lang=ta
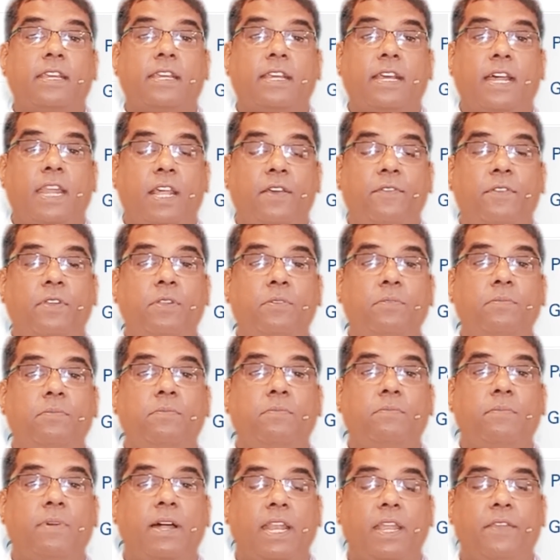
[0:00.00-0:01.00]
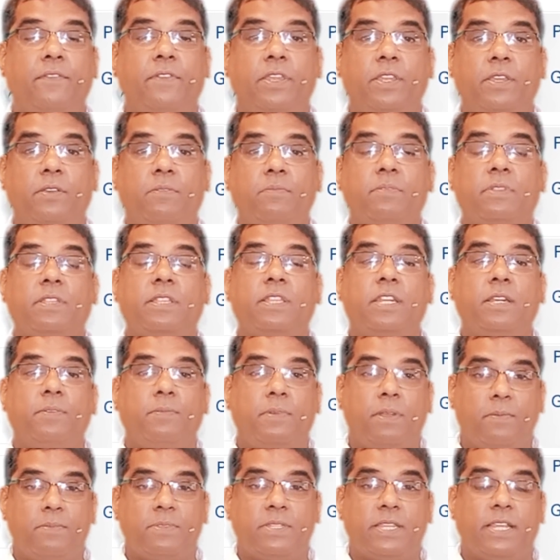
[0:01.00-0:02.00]
கணவனும் மனைவியும்
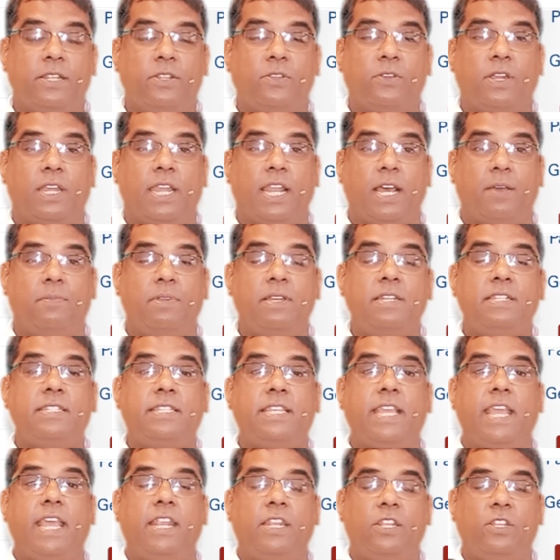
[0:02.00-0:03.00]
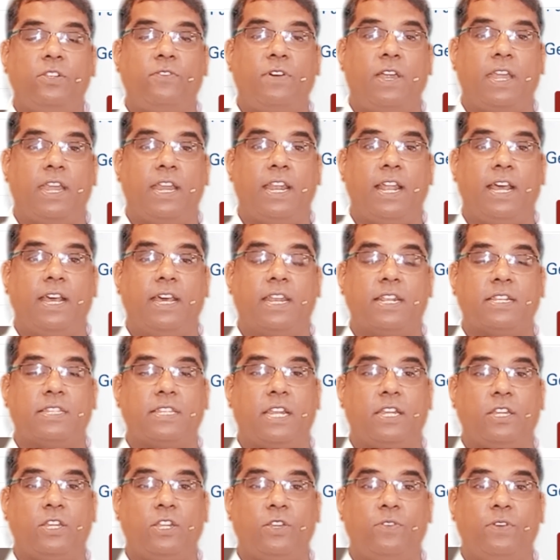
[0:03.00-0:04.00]
திருமணம் செய்து கொள்ளாமல் சேர்ந்து வாழலாங்கிற
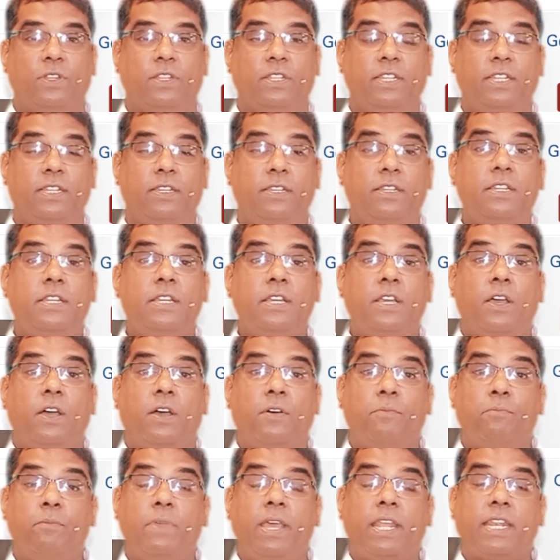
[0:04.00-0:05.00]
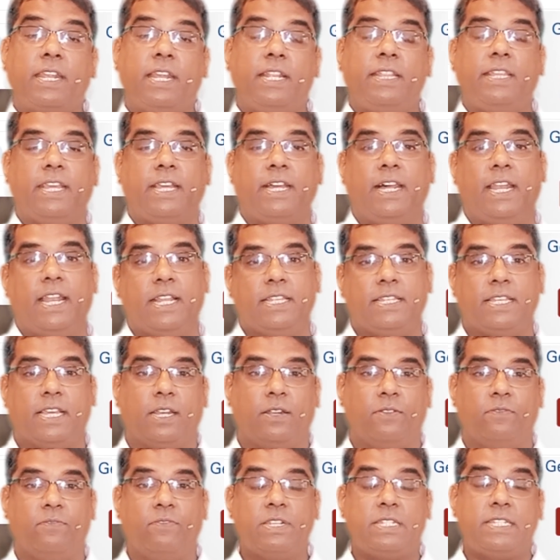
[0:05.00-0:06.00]
சட்டம் வந்து மேற்கத்திய
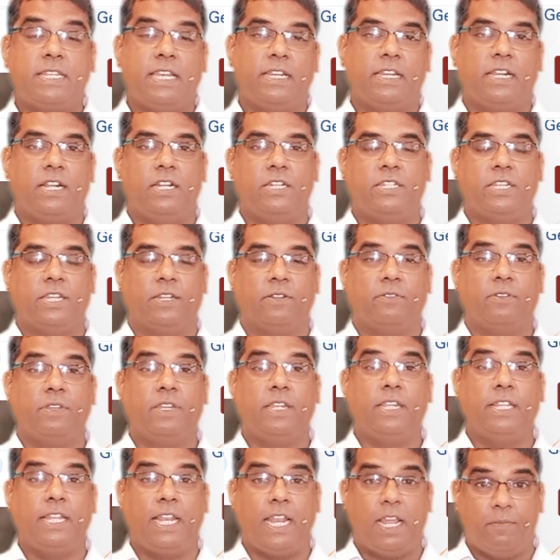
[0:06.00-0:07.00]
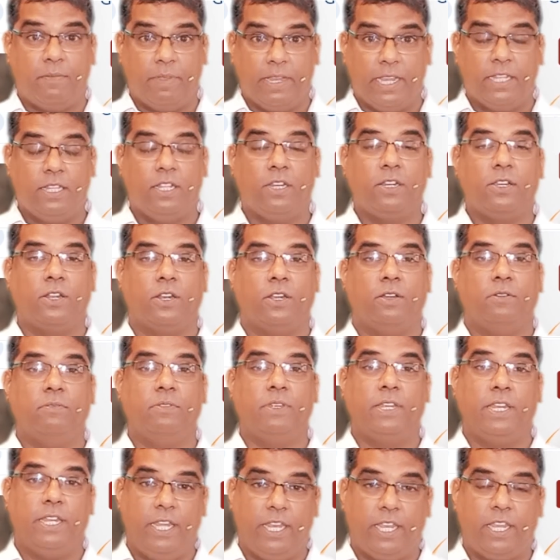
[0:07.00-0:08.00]
கலாச்சாரம் வெஸ்டர்ன் கல்ச்சர் இதை நாம் எதிர்க்கிறோம்
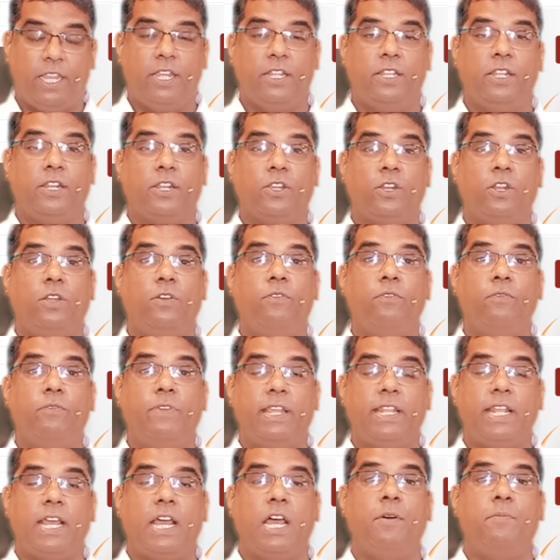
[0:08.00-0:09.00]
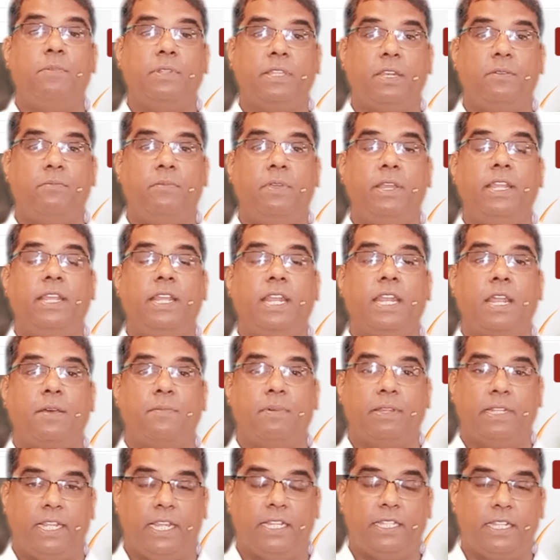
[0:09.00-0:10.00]
இன்றைக்கே எதிர்க்கிறோம் வேதாகாமத்தின்படி
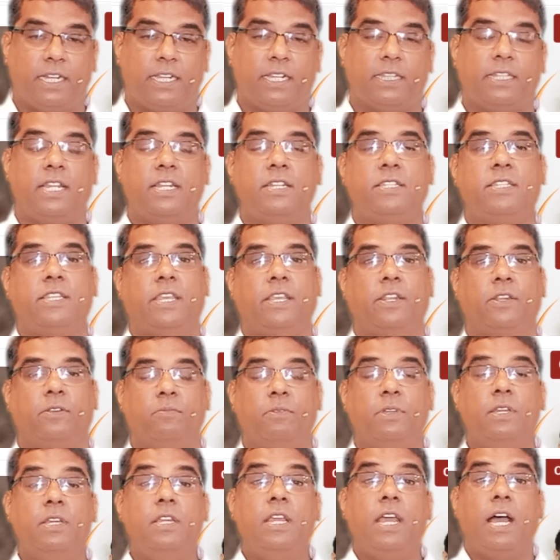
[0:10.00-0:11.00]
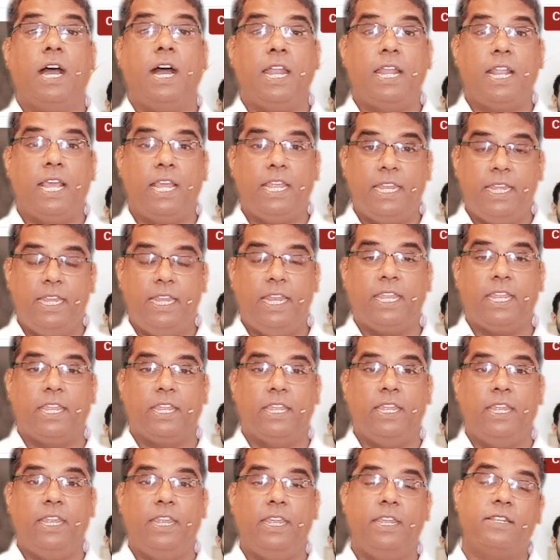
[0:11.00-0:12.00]
நாம் அதை எதிர்க்கத்தான் செய்கிறோம் ஆனால்
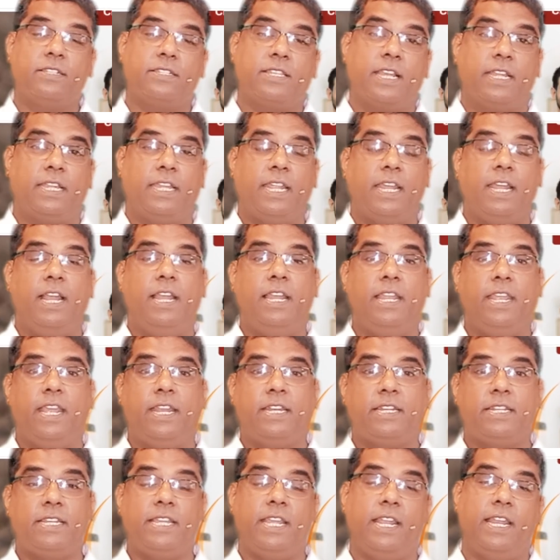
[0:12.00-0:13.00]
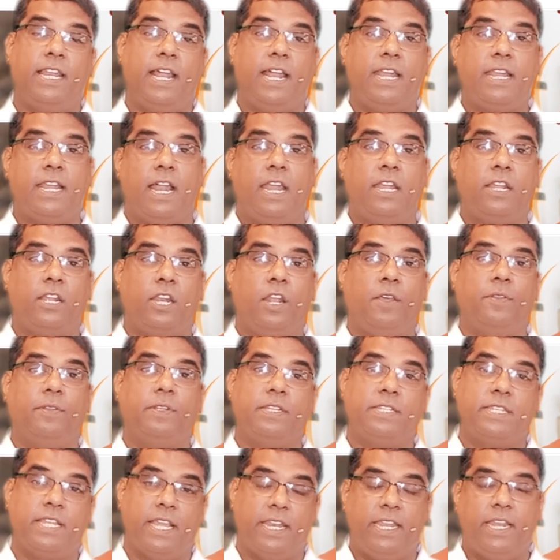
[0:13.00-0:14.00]
இன்னைக்கு சட்டங்கள் இயற்றி எல்லா நாடுகளும்
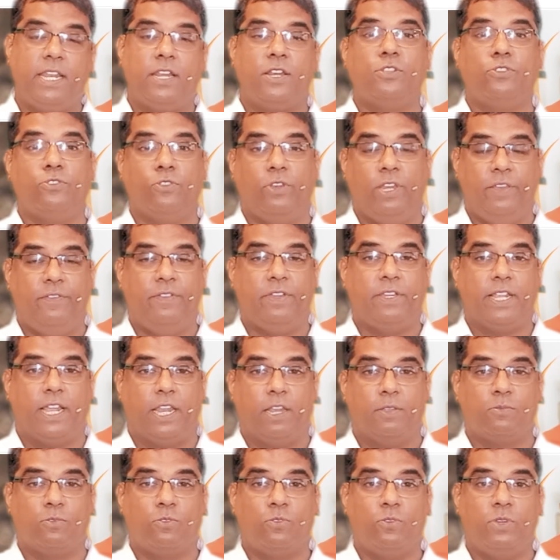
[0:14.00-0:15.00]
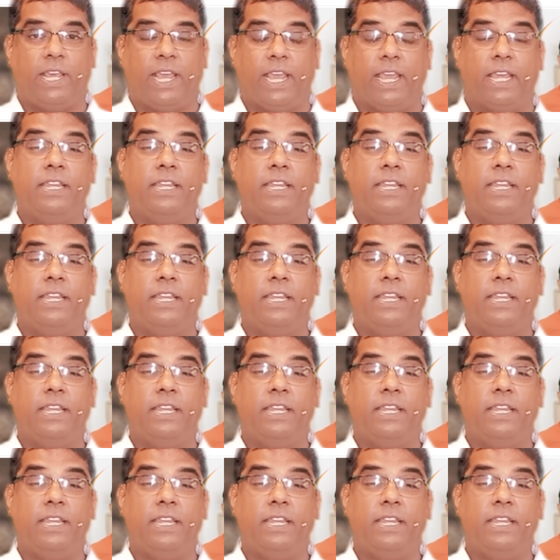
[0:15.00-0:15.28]
அதை சரி என்று சொல்லிவிட்டாலும் கூட